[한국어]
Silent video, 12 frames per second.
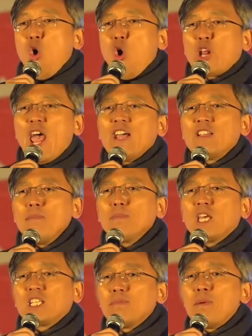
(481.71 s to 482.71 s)
올해
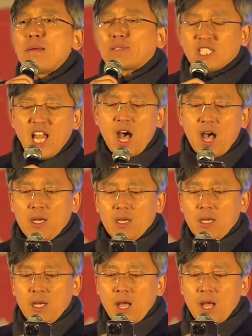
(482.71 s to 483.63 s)
넘기지 맙시다.